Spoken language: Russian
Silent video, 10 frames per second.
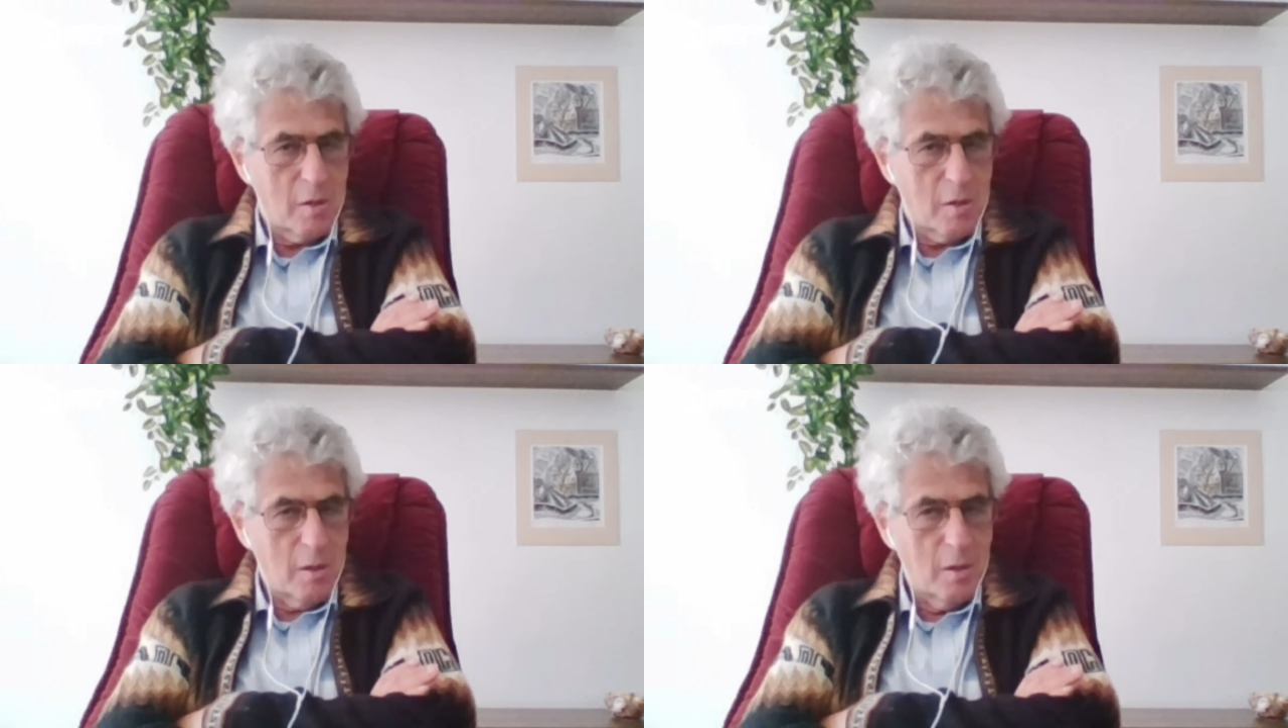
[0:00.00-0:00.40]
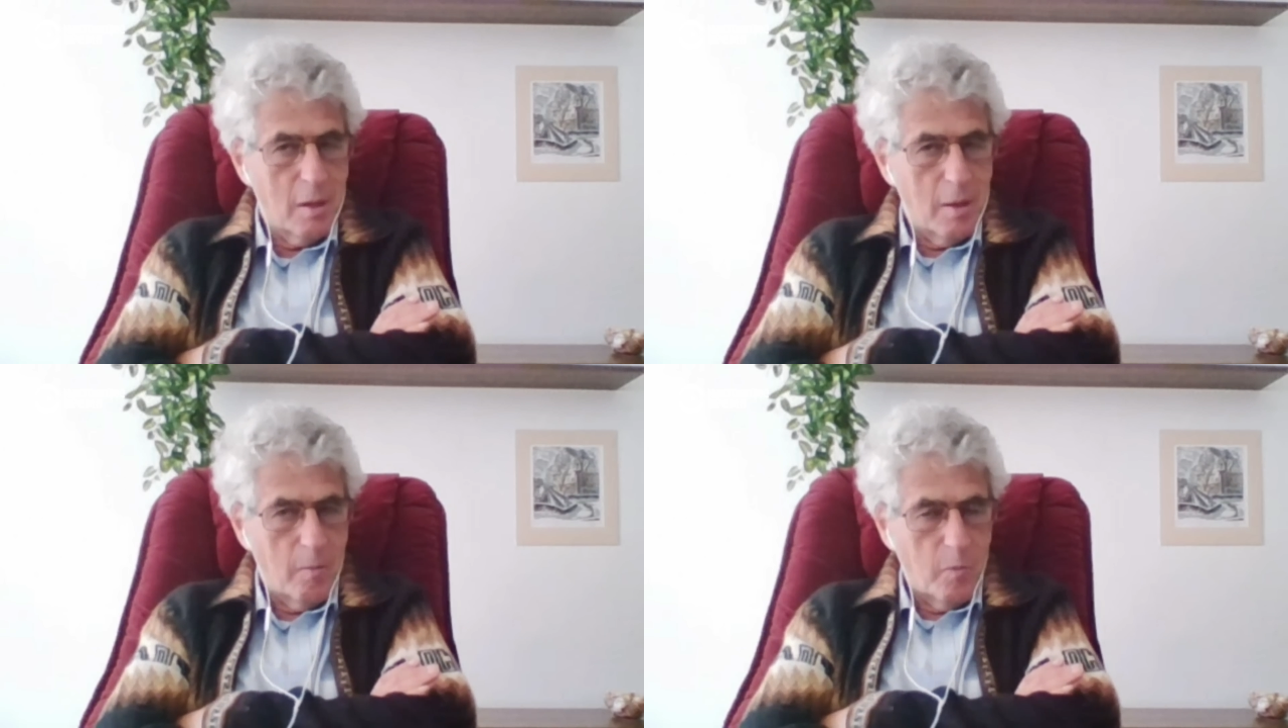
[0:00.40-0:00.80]

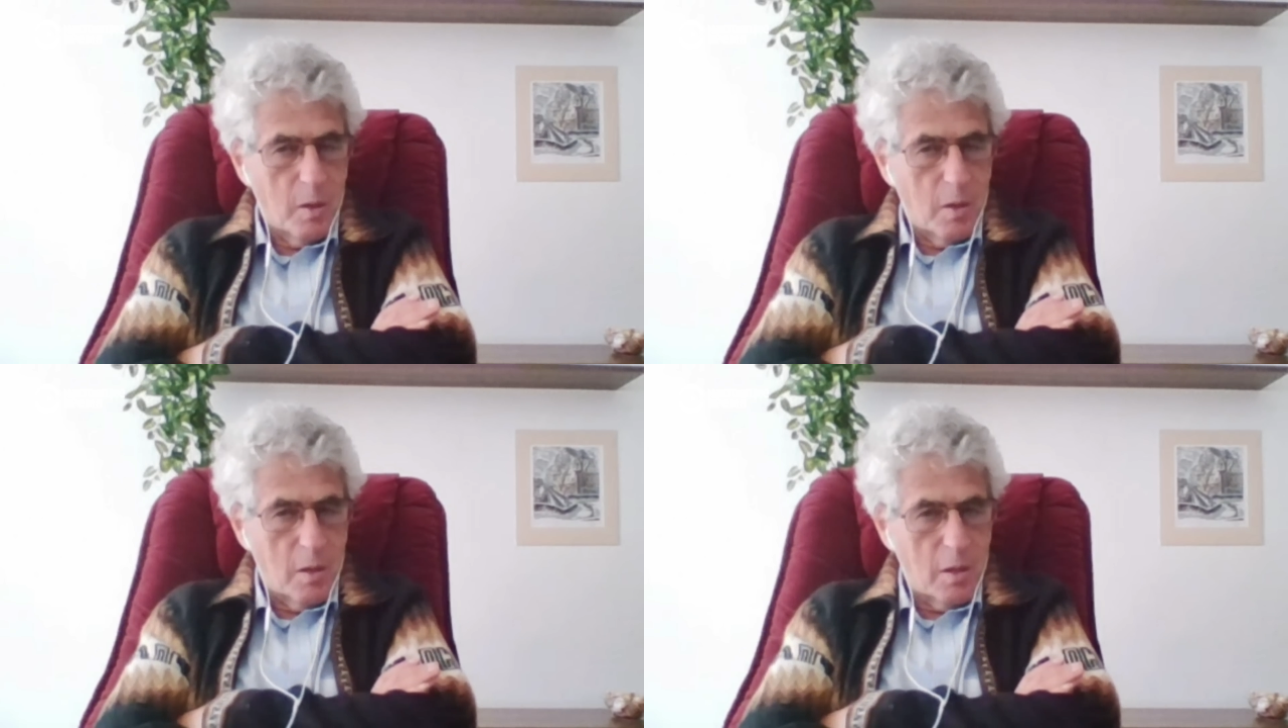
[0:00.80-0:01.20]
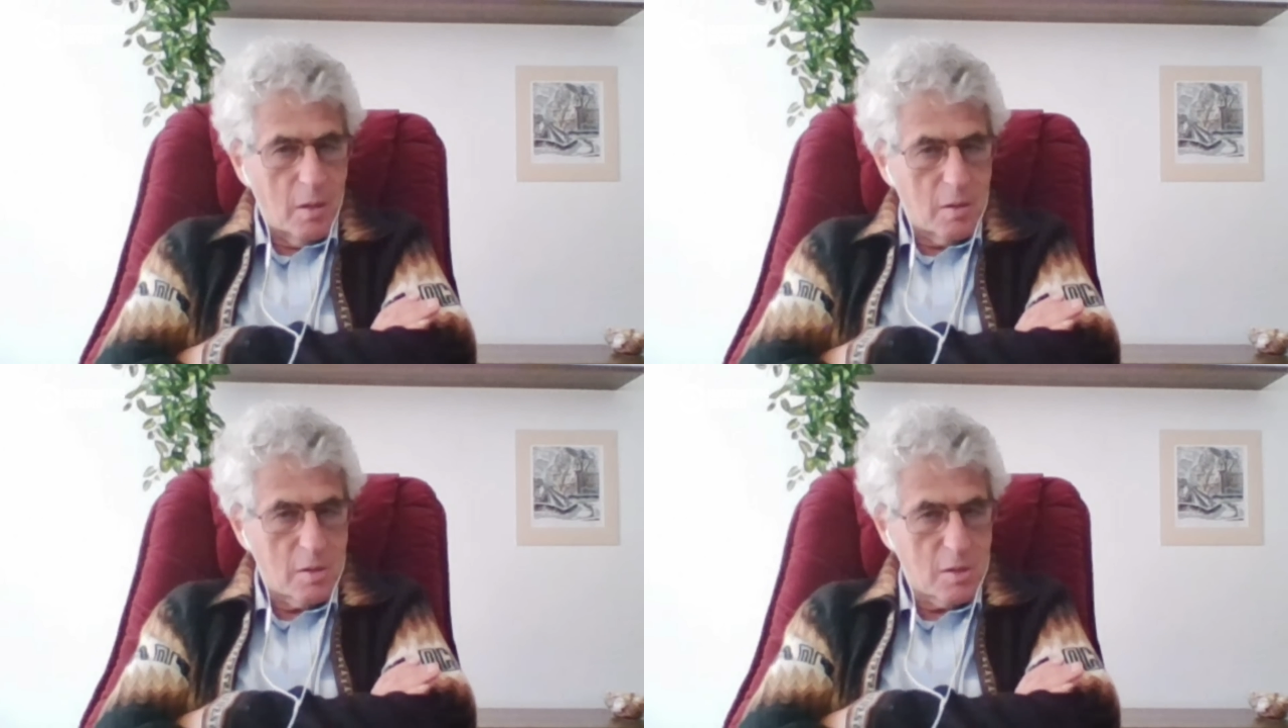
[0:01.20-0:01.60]
война
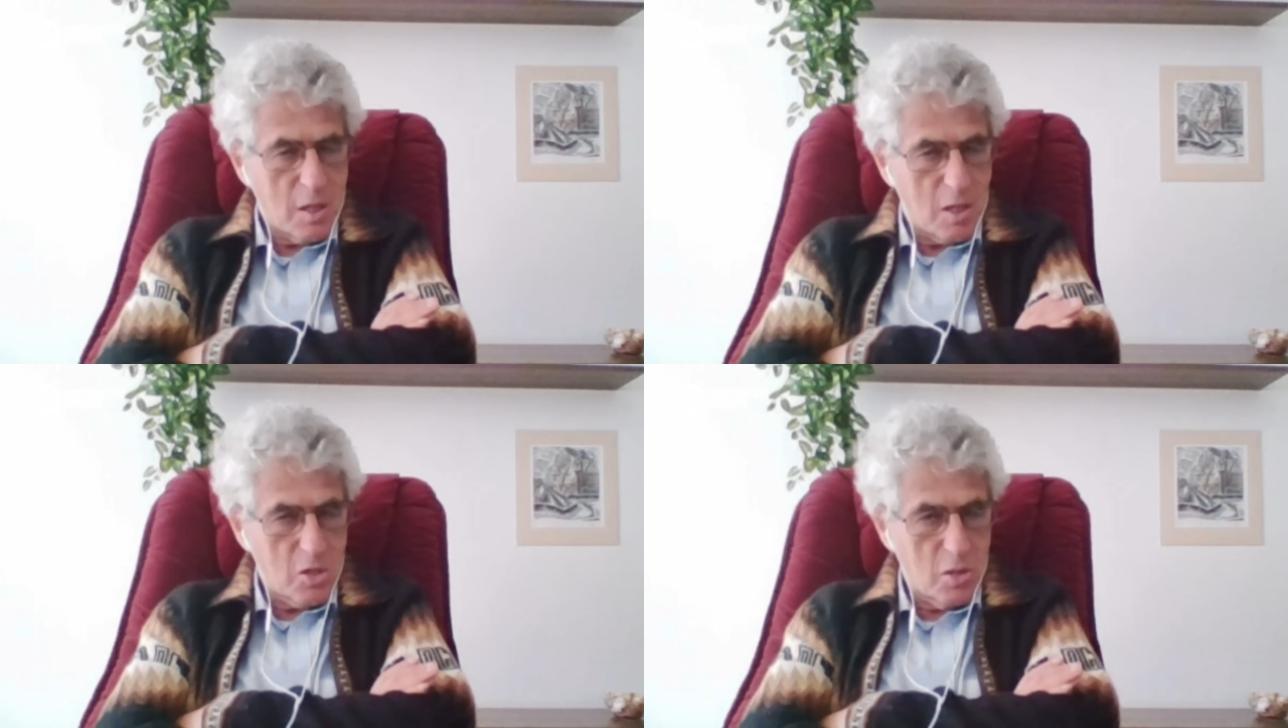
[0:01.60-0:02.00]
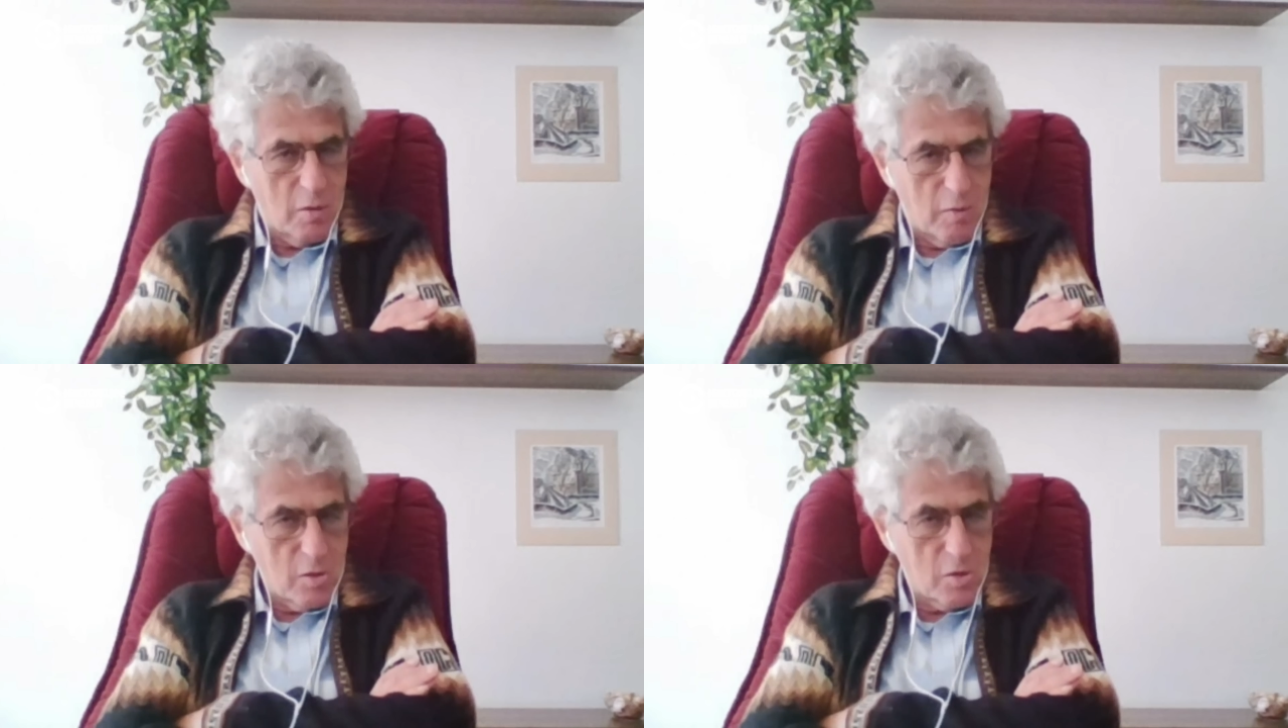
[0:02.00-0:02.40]
и
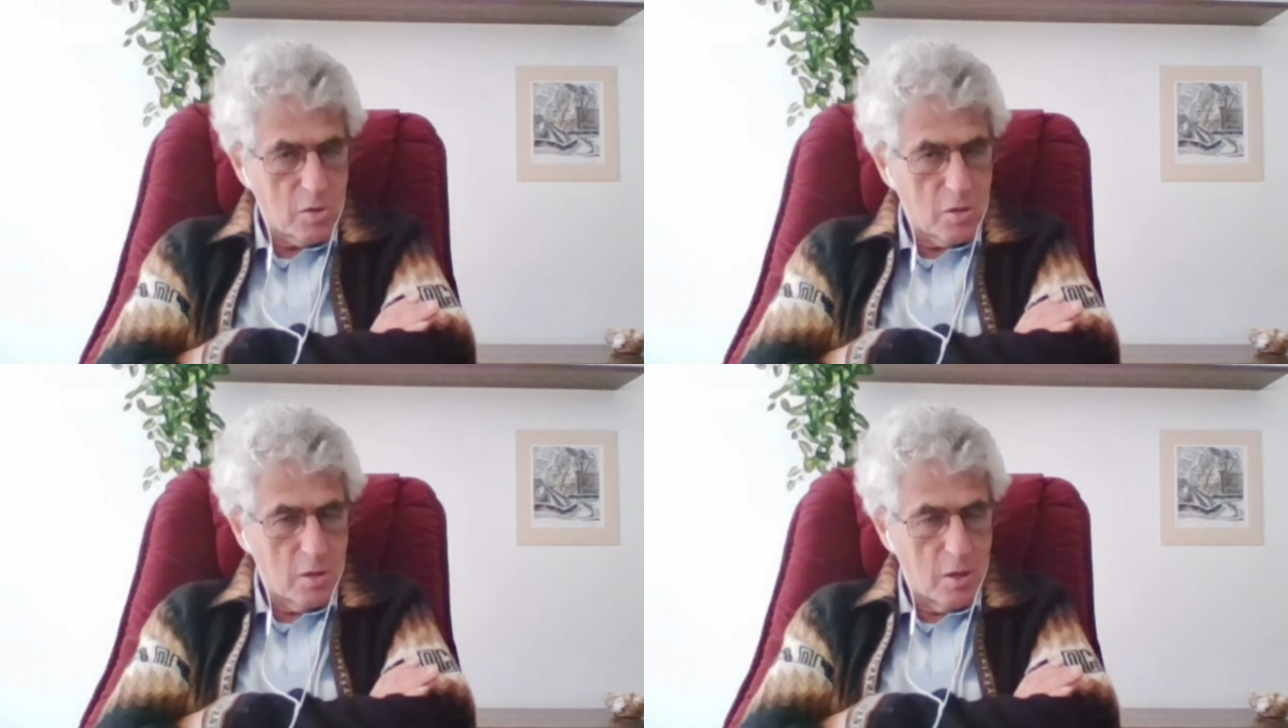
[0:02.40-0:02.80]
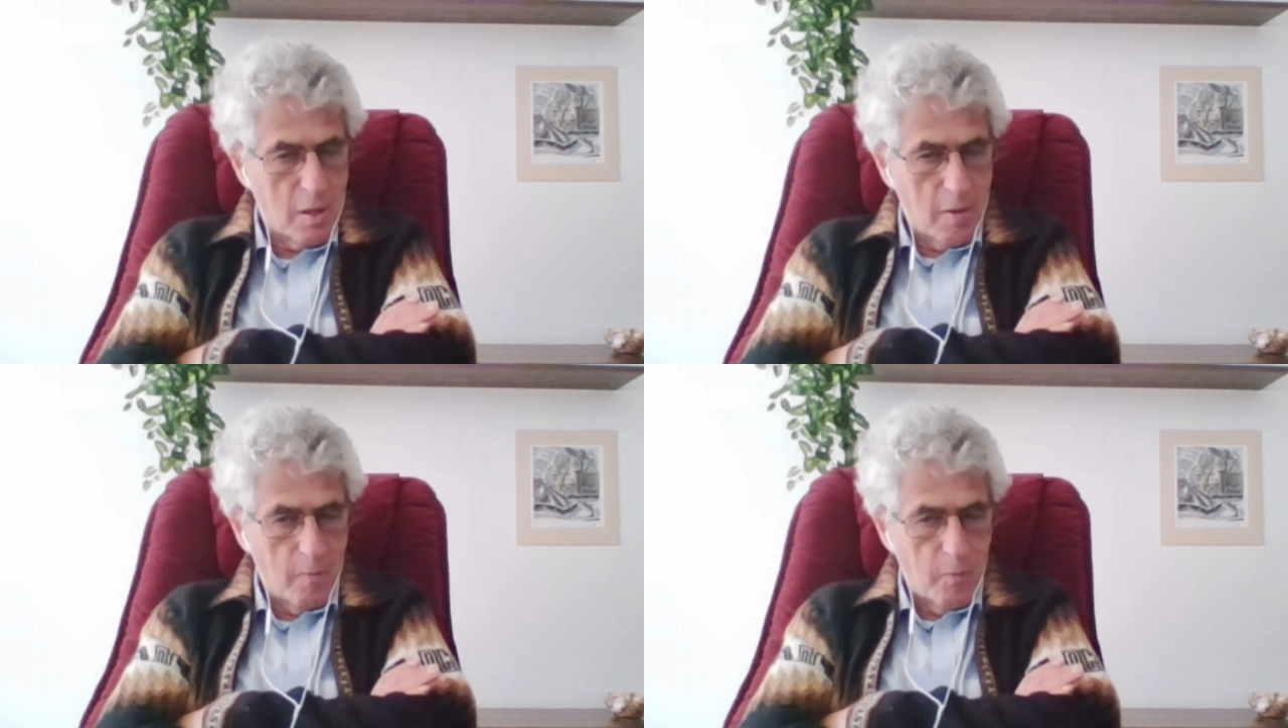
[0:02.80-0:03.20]
страшные вещи.